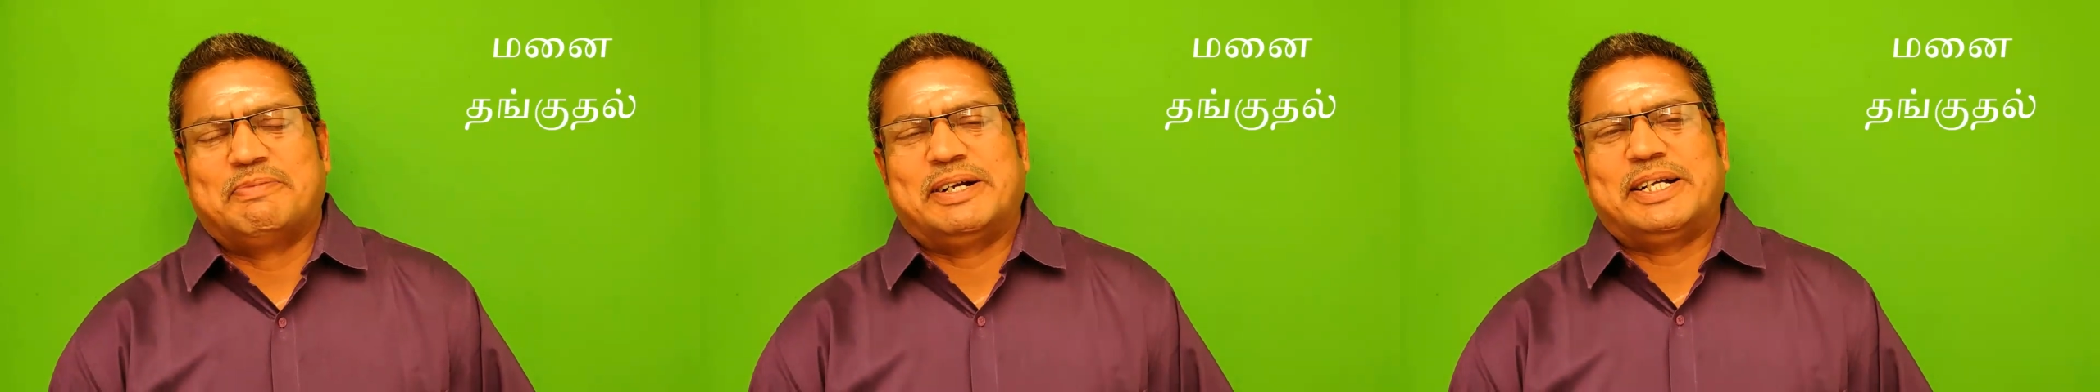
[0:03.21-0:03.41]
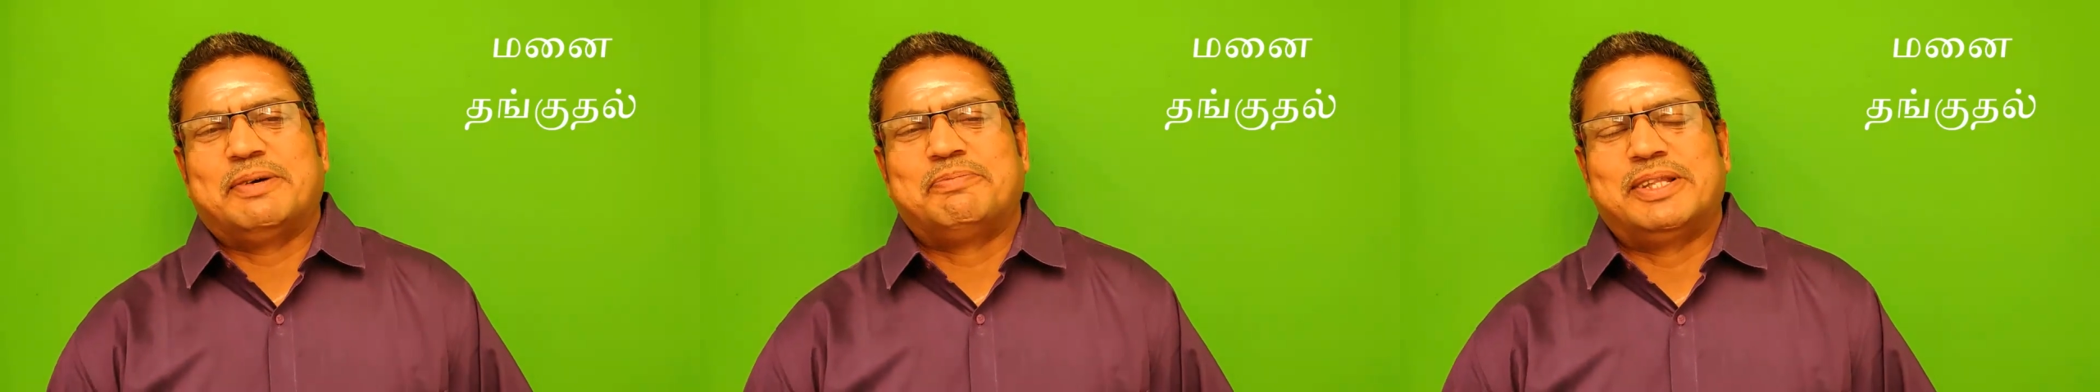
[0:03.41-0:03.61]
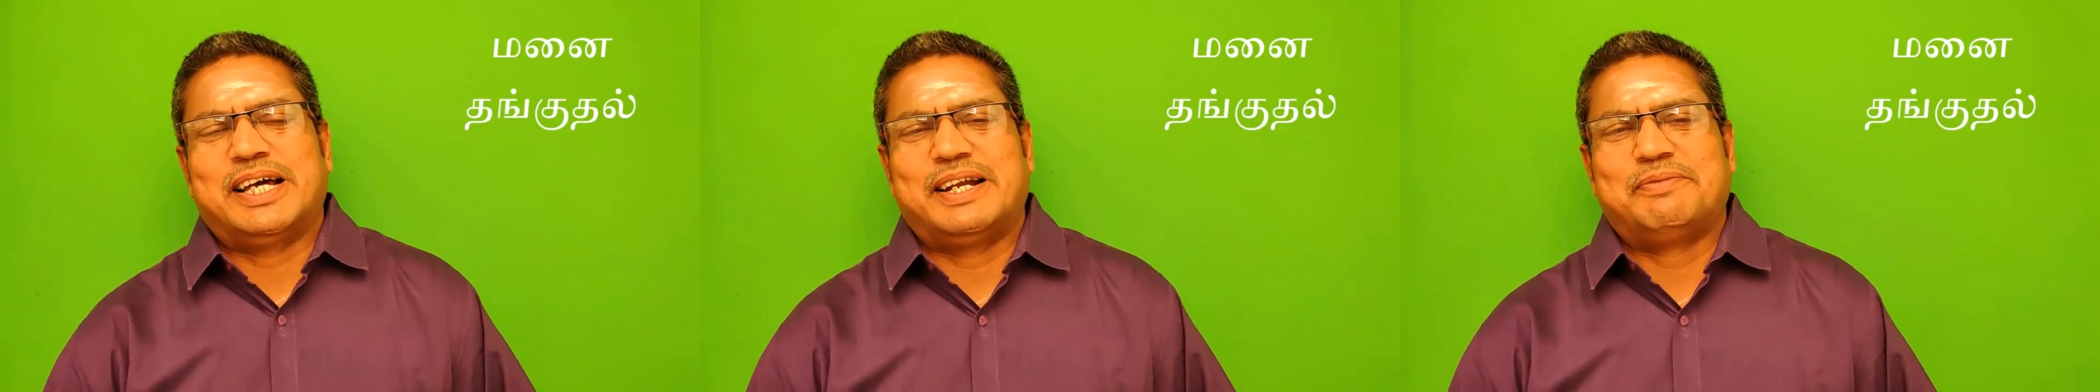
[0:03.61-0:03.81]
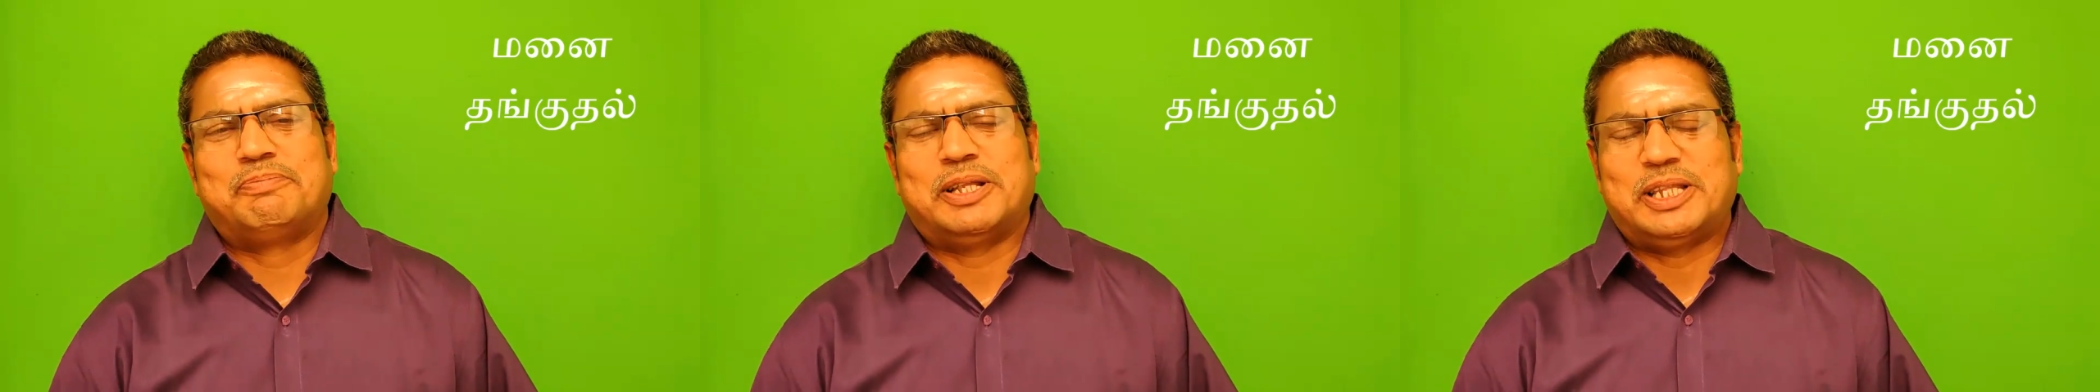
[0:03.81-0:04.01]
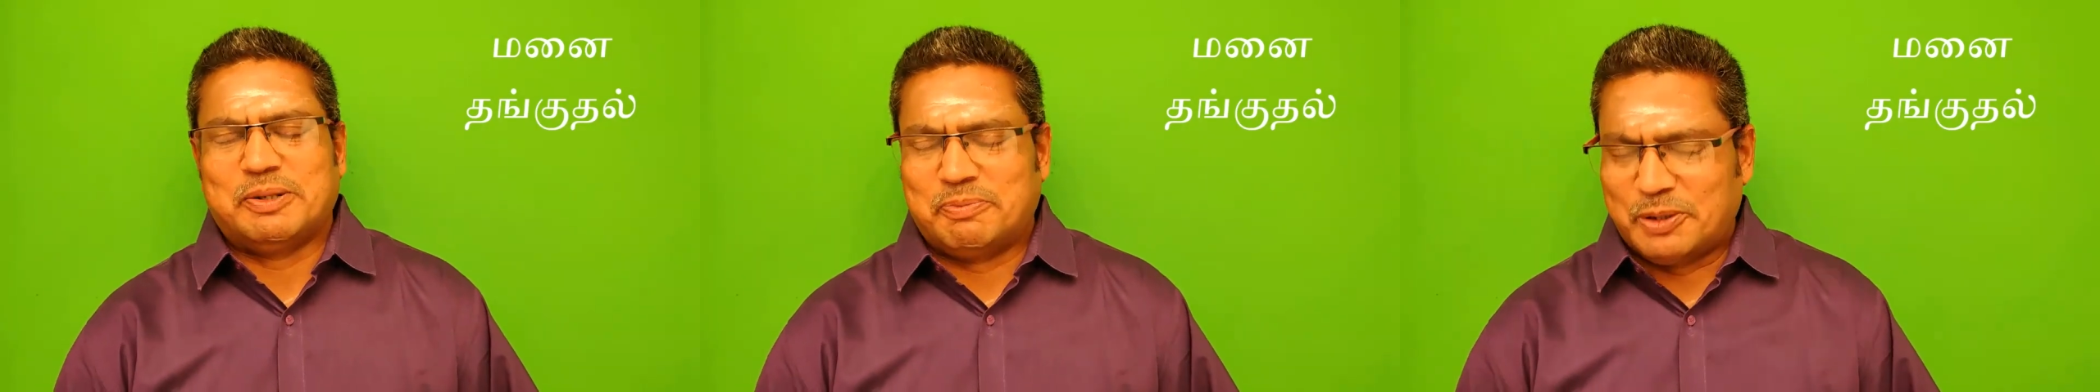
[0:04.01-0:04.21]
மட்டும்தான்
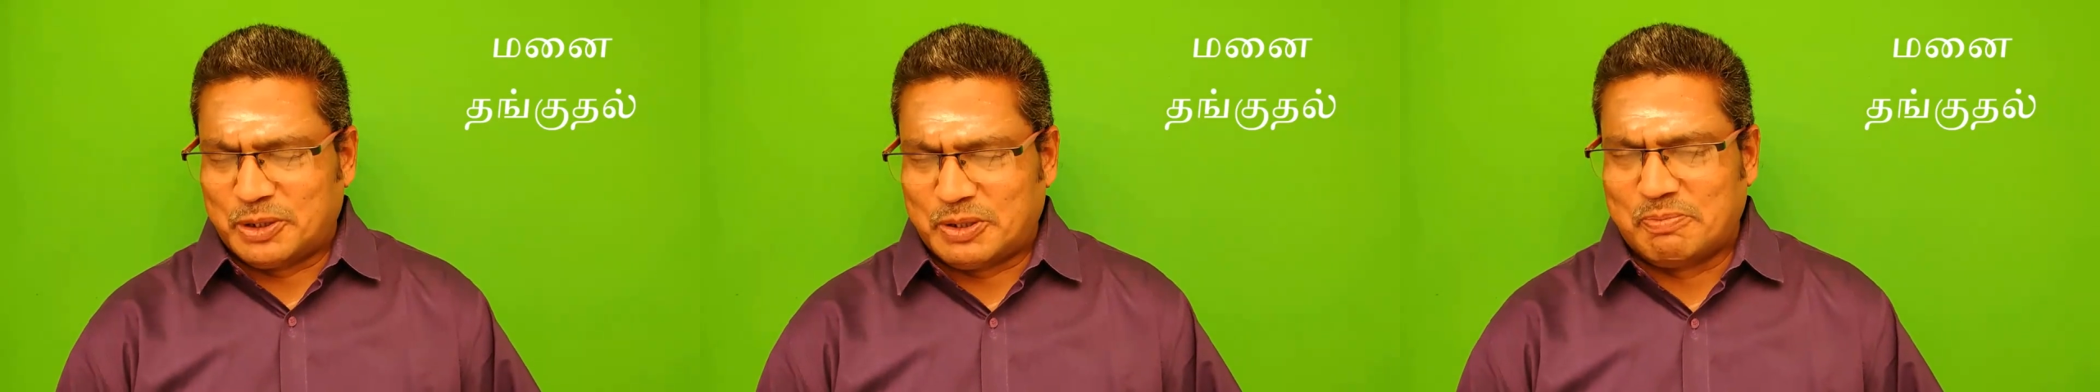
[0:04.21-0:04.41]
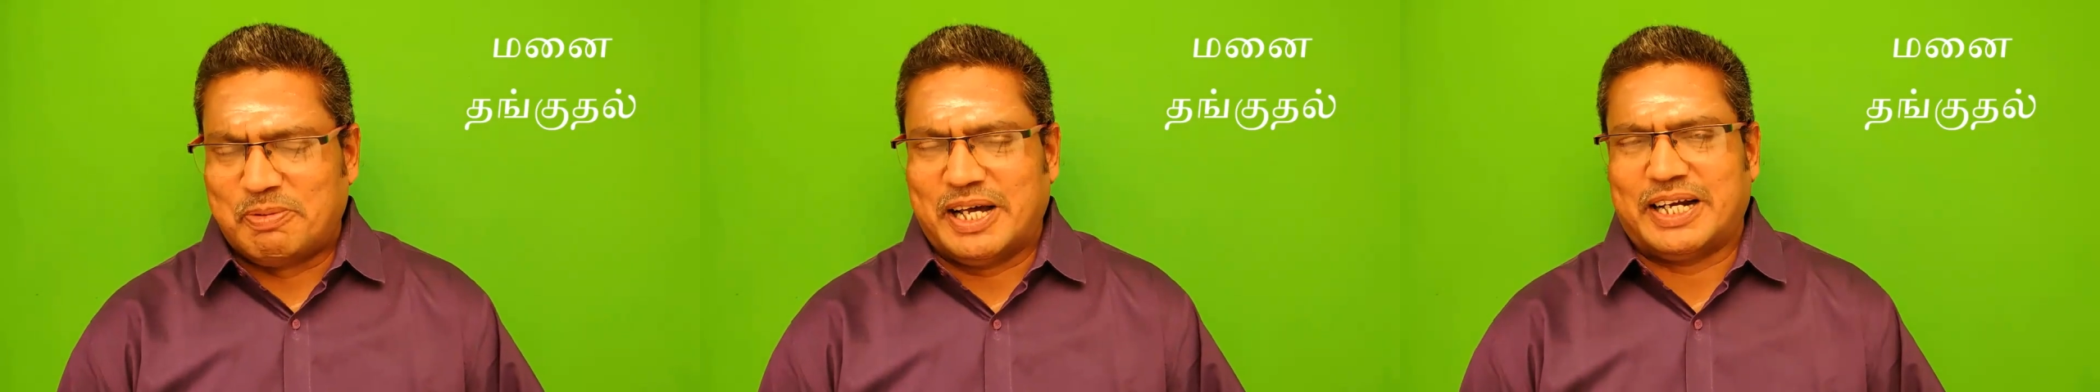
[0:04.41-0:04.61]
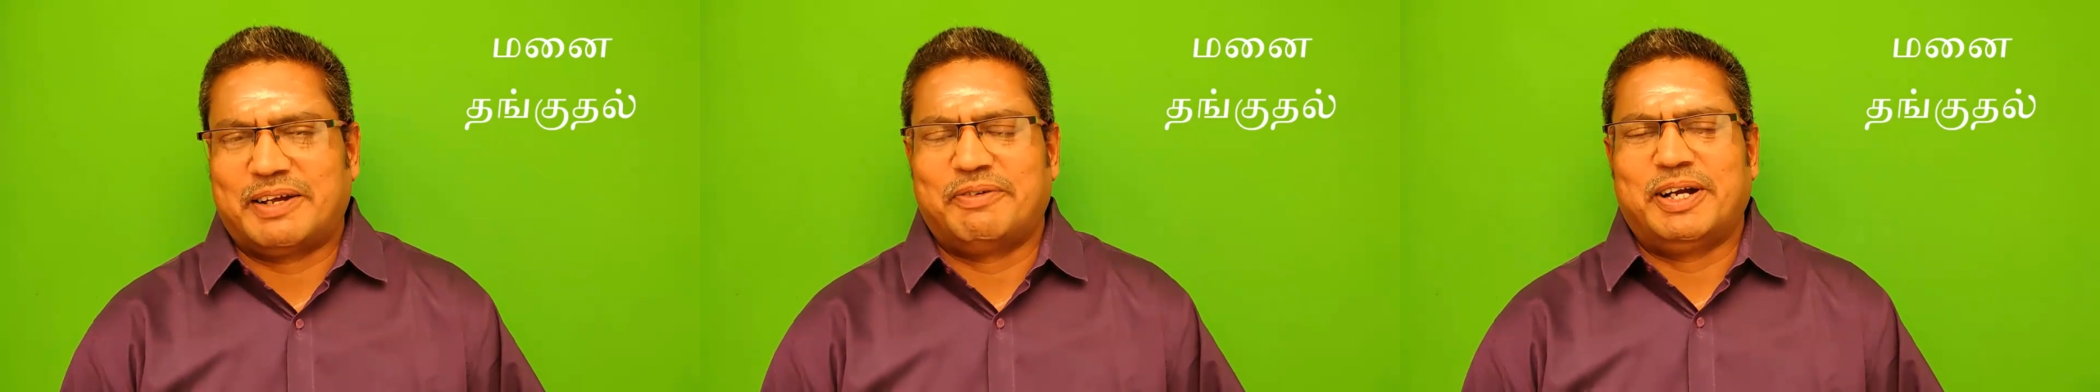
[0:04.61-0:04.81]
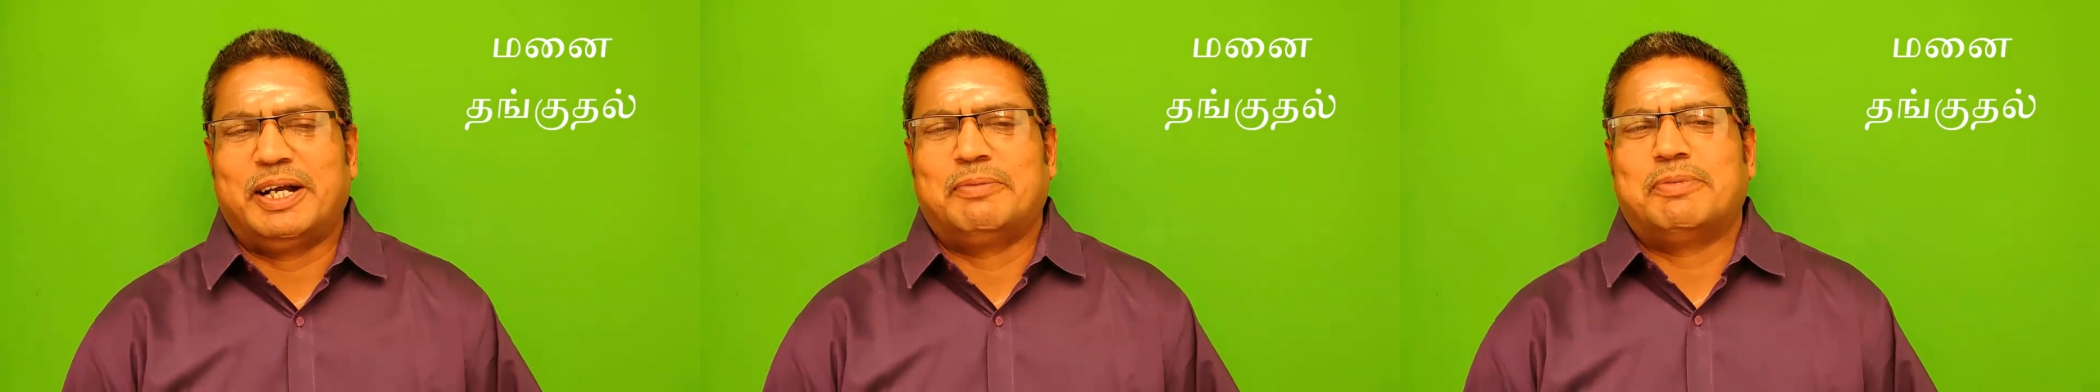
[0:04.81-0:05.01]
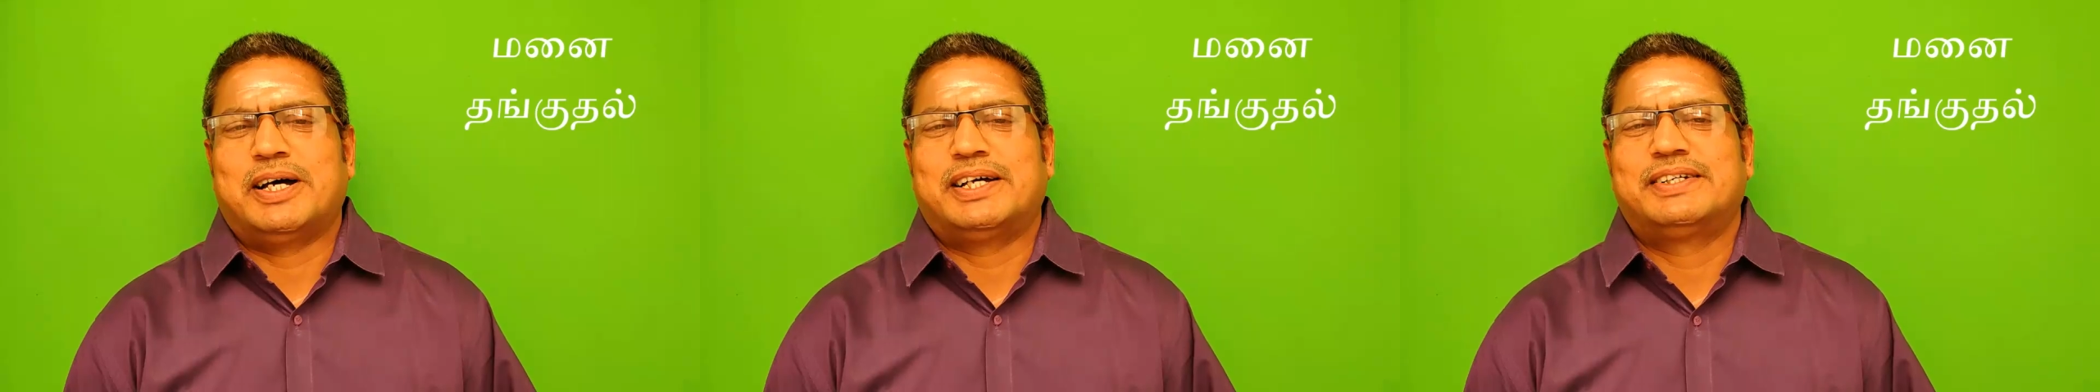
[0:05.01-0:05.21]
பத்து பொருத்தம் பார்க்க
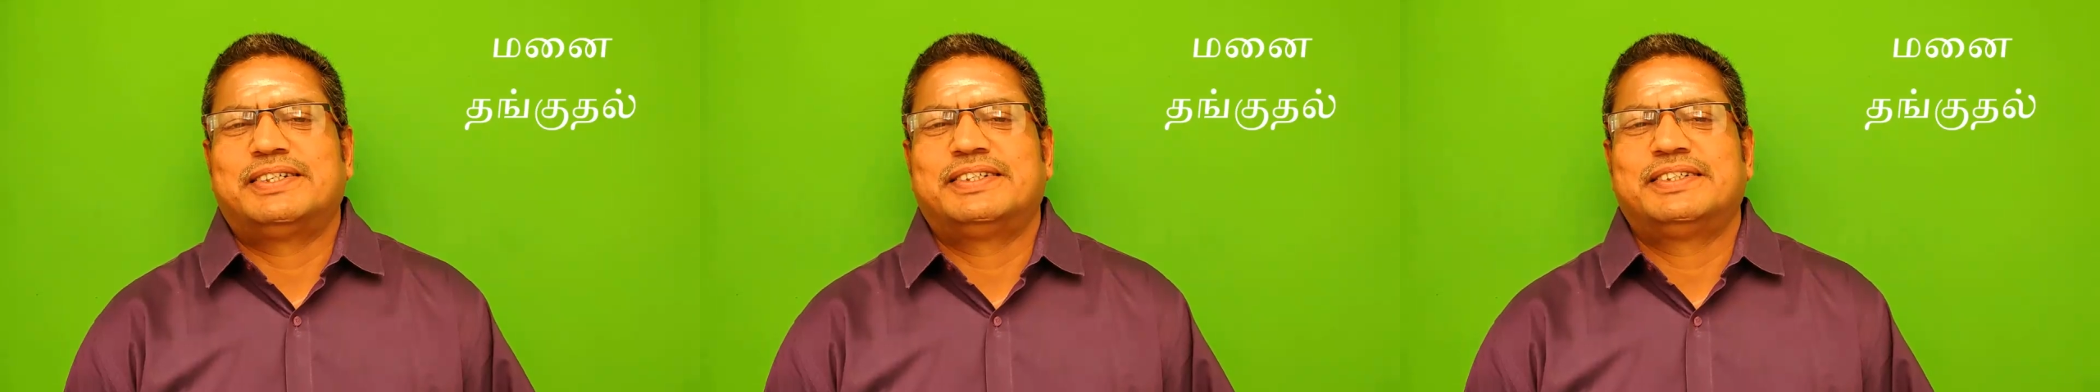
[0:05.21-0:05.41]
வேண்டுமா